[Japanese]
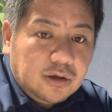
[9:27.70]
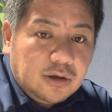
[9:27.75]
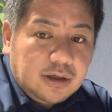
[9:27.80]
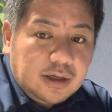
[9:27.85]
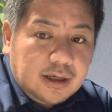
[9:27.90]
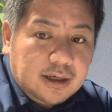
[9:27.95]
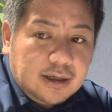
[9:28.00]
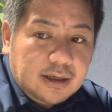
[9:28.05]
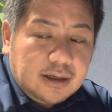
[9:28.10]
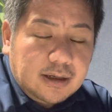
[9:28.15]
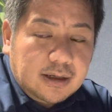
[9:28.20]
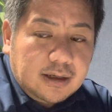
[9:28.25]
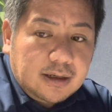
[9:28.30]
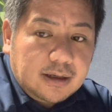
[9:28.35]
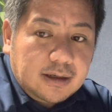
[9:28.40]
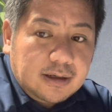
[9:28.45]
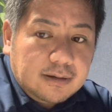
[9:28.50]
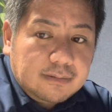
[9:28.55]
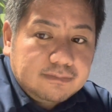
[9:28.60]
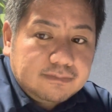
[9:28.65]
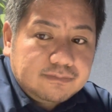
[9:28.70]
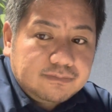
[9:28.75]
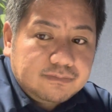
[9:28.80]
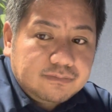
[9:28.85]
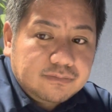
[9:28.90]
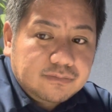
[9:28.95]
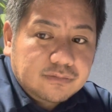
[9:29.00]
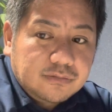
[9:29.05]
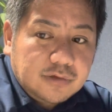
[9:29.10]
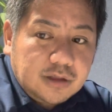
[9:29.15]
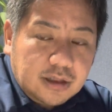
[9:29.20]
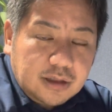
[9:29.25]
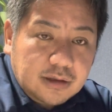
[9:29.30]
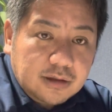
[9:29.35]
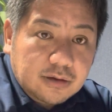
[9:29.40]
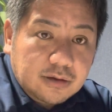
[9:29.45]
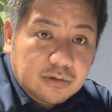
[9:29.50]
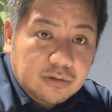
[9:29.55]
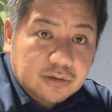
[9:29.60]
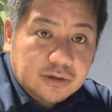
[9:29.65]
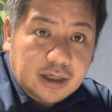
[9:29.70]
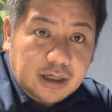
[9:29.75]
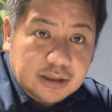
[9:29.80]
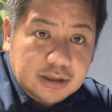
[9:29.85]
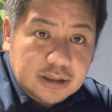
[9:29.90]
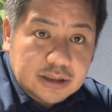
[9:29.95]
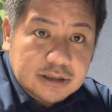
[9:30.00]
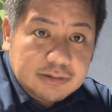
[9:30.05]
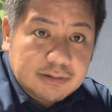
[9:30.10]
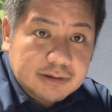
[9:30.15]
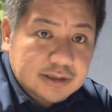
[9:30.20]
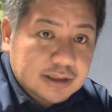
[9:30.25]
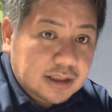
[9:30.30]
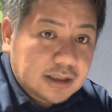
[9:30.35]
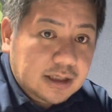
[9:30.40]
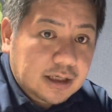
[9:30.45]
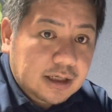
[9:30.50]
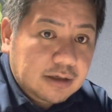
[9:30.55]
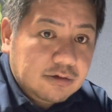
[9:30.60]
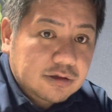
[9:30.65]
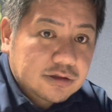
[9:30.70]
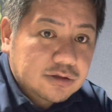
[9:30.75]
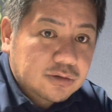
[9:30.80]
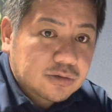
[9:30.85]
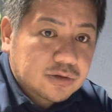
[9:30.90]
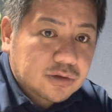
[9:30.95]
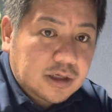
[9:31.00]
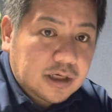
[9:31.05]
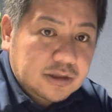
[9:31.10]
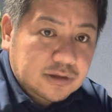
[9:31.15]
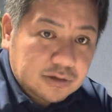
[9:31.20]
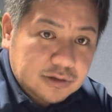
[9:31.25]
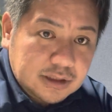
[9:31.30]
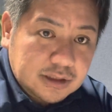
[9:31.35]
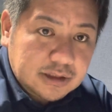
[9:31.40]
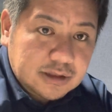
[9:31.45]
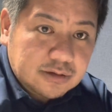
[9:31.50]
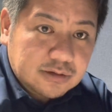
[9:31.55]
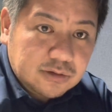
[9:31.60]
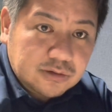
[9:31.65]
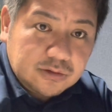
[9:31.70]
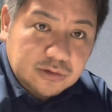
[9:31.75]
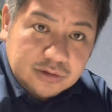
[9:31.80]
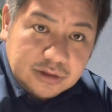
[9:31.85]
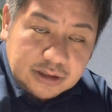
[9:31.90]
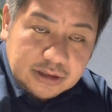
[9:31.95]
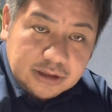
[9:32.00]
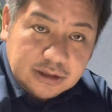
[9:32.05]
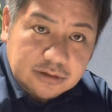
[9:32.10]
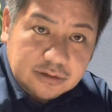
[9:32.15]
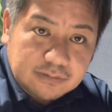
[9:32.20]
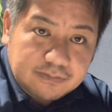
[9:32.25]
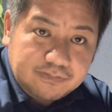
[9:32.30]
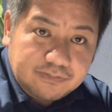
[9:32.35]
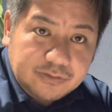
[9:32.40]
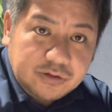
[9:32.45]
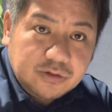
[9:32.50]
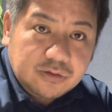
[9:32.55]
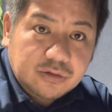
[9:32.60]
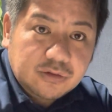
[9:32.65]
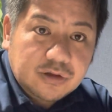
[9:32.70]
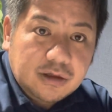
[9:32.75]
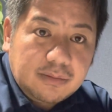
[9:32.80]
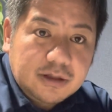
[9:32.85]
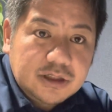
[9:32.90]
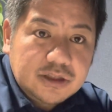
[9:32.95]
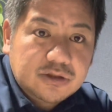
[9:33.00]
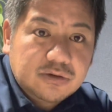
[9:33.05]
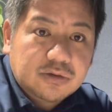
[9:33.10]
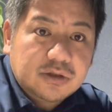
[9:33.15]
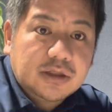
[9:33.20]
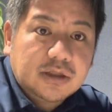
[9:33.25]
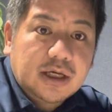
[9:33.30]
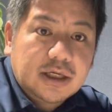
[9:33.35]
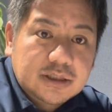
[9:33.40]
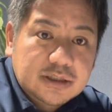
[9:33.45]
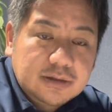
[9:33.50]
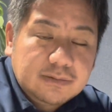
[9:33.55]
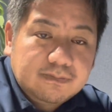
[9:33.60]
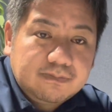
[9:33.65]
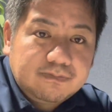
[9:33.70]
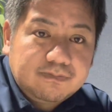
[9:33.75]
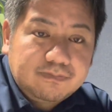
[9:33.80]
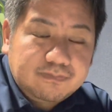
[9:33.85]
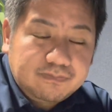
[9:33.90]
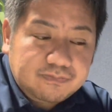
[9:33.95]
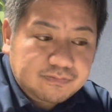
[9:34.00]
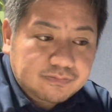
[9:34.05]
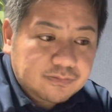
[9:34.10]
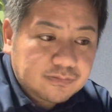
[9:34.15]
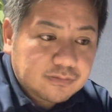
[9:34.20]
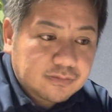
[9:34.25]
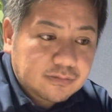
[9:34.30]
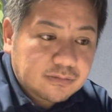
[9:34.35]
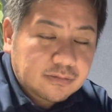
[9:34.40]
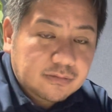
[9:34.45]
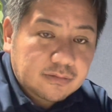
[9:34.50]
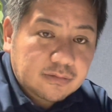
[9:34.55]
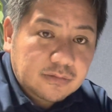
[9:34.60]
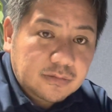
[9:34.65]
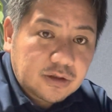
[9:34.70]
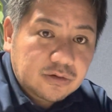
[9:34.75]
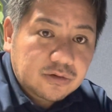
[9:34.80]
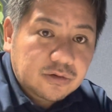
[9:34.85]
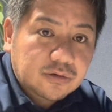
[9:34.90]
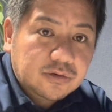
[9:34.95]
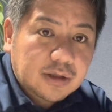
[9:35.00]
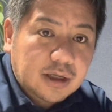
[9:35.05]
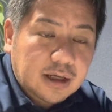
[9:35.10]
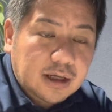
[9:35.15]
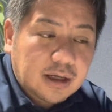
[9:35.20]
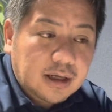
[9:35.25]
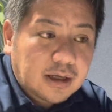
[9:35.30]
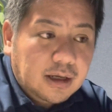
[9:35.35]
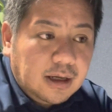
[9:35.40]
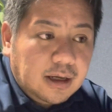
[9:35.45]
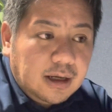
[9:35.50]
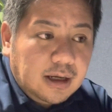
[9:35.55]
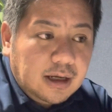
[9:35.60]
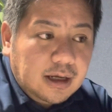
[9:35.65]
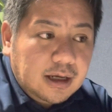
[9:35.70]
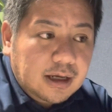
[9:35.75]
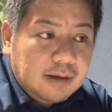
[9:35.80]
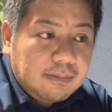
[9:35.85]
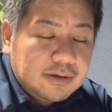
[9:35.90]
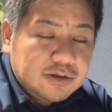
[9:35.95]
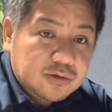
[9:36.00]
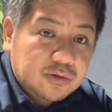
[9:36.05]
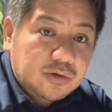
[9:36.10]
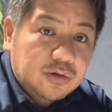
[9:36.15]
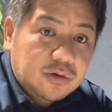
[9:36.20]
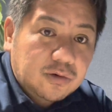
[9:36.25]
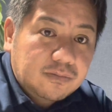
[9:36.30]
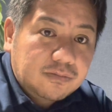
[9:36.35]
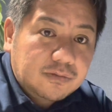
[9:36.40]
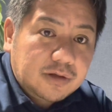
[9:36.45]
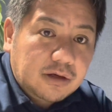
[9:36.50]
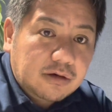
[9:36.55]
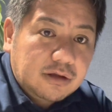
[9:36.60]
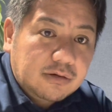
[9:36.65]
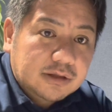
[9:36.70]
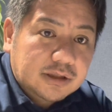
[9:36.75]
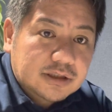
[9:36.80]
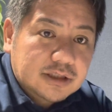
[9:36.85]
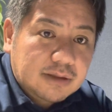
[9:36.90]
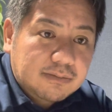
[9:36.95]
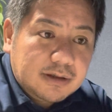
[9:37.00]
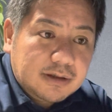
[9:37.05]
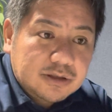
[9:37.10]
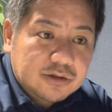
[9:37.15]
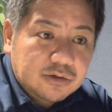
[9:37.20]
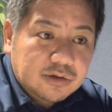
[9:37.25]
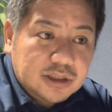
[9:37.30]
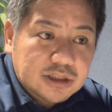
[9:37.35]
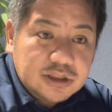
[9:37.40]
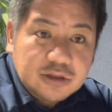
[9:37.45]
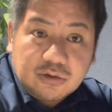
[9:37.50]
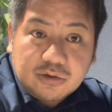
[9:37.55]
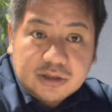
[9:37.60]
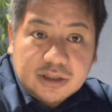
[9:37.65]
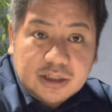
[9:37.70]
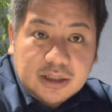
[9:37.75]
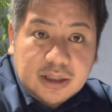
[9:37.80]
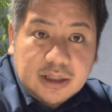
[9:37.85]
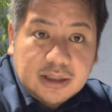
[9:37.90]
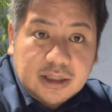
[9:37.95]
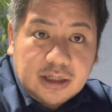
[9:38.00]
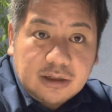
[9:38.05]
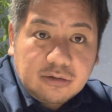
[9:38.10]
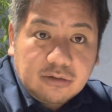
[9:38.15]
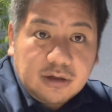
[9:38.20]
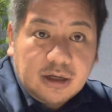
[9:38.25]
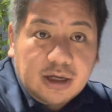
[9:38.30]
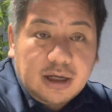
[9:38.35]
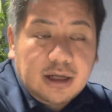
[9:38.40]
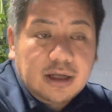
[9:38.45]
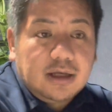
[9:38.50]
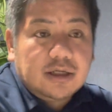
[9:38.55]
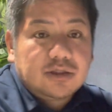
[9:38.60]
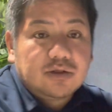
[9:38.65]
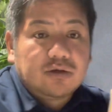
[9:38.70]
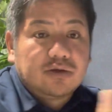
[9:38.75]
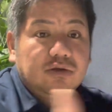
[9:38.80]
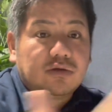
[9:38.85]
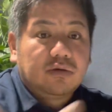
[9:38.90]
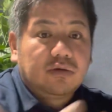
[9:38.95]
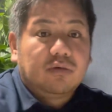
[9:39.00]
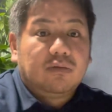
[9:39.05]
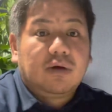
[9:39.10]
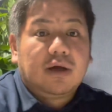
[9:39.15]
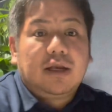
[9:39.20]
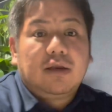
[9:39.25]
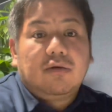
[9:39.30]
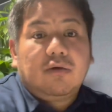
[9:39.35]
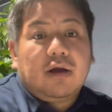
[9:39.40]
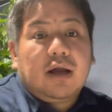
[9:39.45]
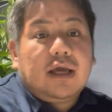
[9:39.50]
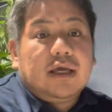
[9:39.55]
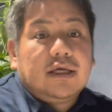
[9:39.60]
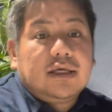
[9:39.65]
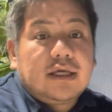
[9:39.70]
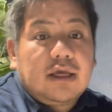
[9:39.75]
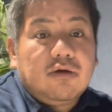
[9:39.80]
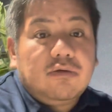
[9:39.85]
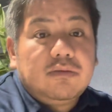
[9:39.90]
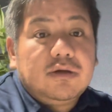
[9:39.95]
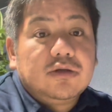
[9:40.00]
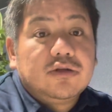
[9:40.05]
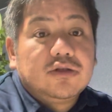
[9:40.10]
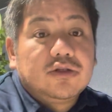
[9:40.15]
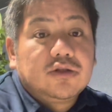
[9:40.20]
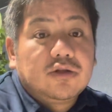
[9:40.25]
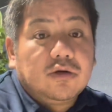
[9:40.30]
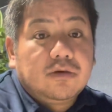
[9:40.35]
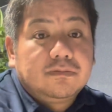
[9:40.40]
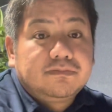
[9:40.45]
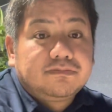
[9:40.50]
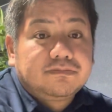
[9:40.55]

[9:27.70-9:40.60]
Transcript: えー、ね、お互いに一番最低限はその継続させる、存続させるっていうことがまあ非常に大事。っていうような、えー、まあ、状況なので私はまあそういった指導者だったりとかそれぞれのお金の会計を見る人